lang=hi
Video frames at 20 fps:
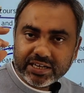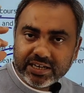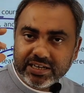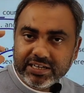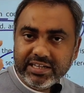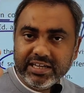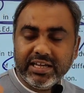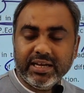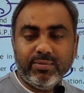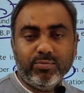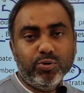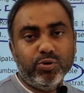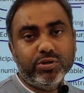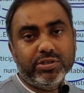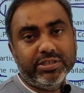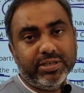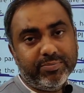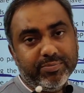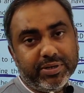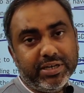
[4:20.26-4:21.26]
लिए हम लोग
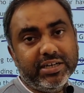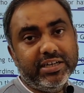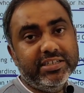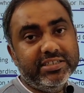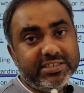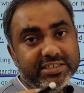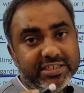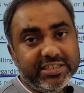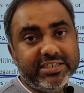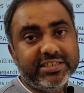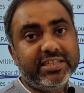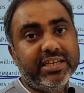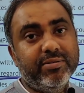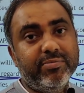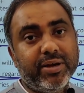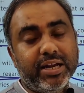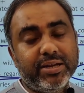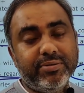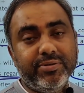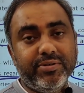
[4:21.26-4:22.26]
सेपरेटली सीट्स के
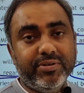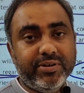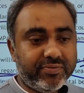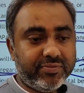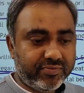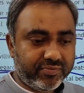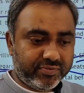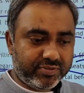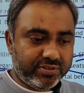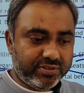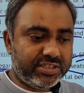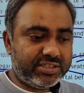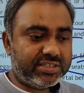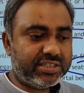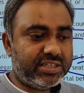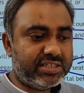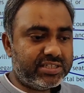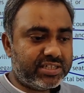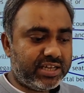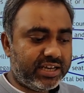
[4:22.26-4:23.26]
बारे में
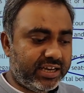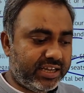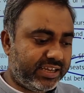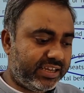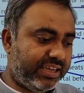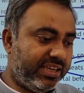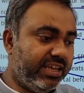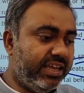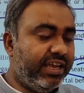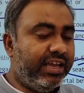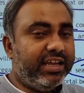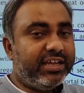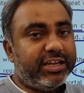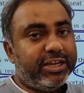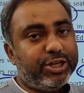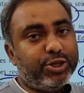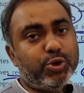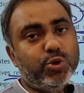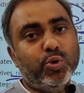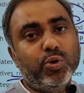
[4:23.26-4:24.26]
डिस्कस कर लेंगे कि
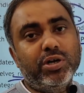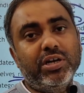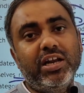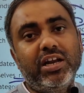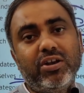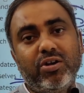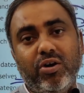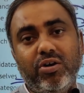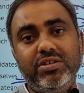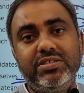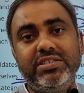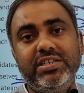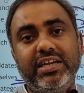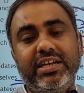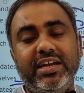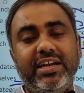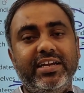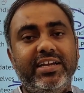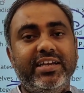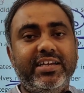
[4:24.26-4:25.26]
टोटल कौन से
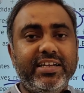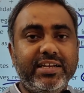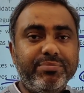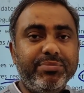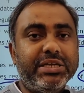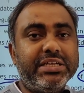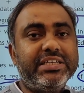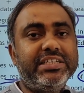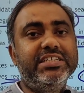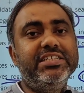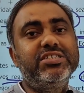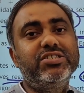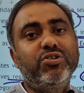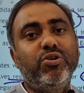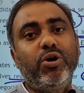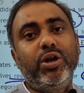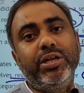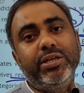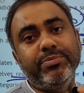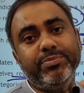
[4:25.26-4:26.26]
कैटेगरी में किस
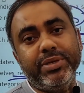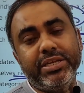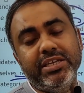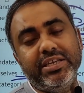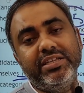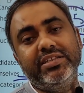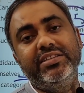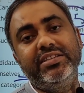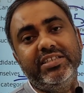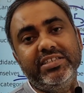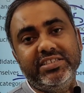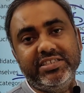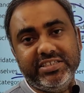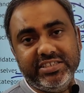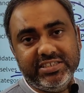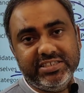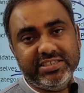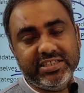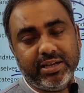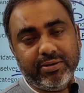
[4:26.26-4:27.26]
कॉलेज में कितने
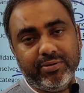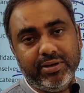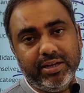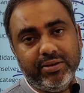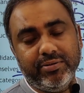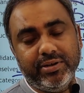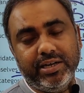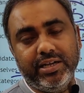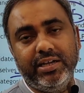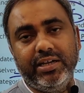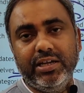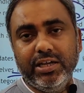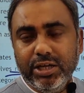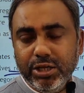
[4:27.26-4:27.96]
सीट्स अवेलेबल है